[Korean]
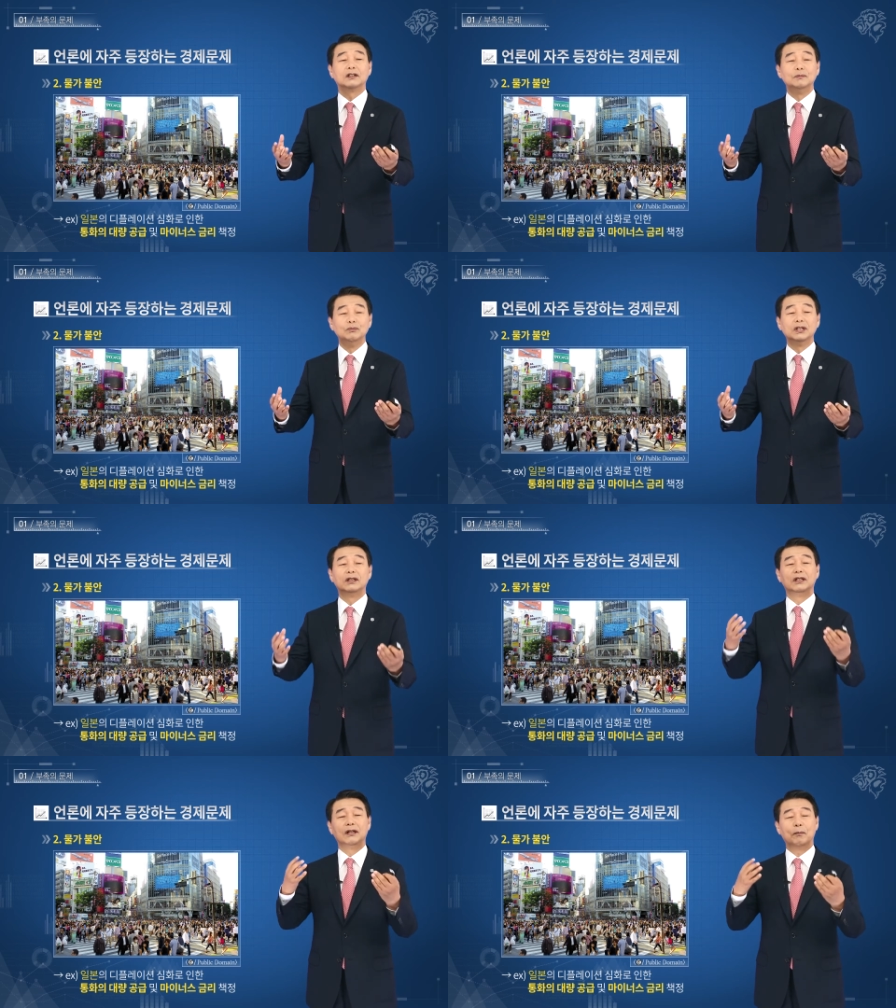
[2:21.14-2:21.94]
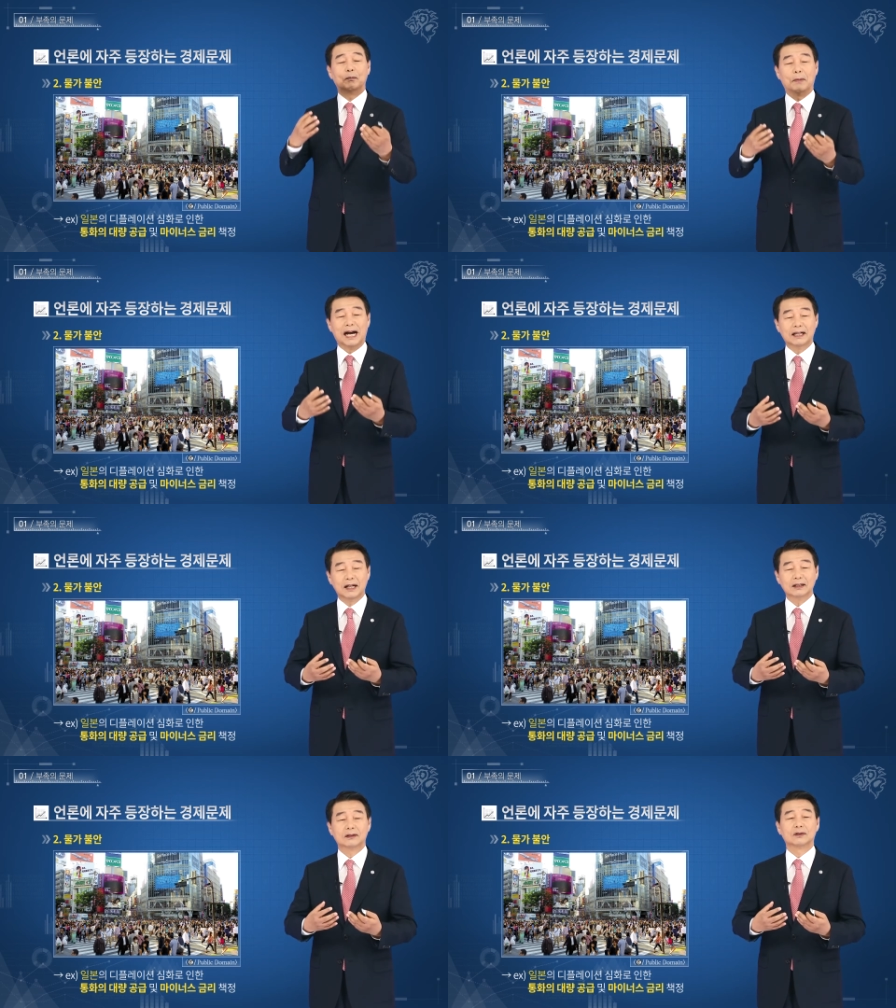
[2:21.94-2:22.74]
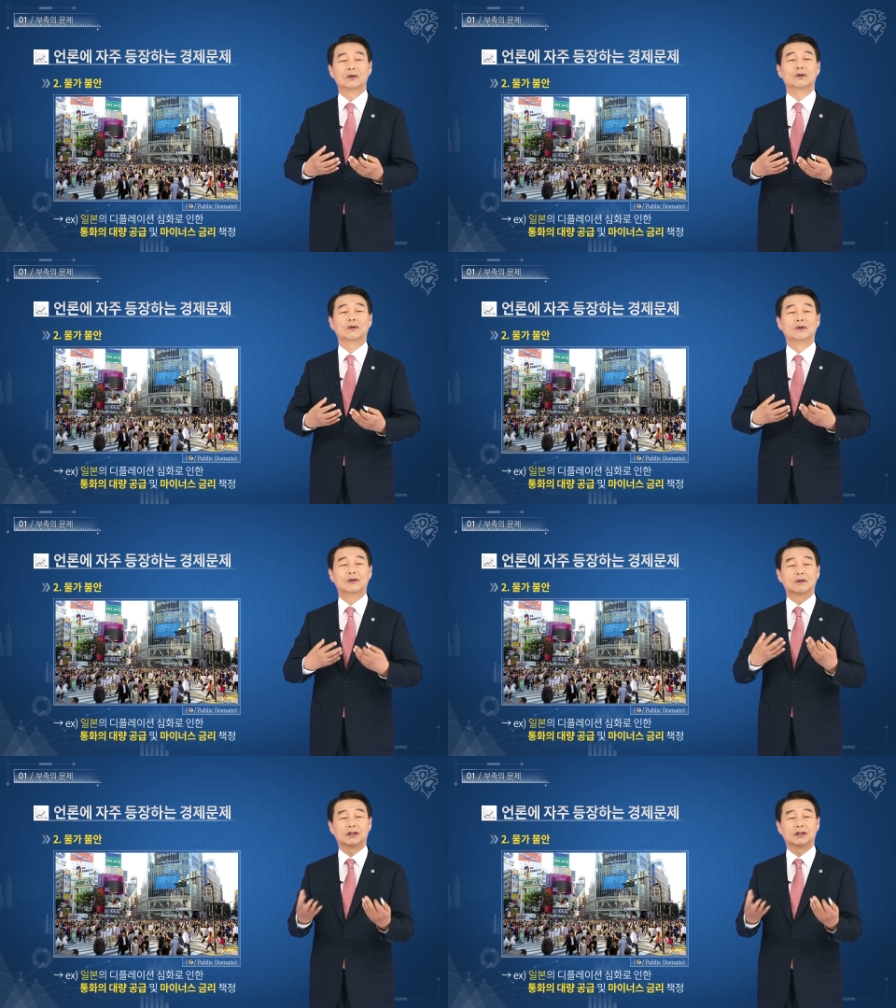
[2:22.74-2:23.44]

금리를 마이너스로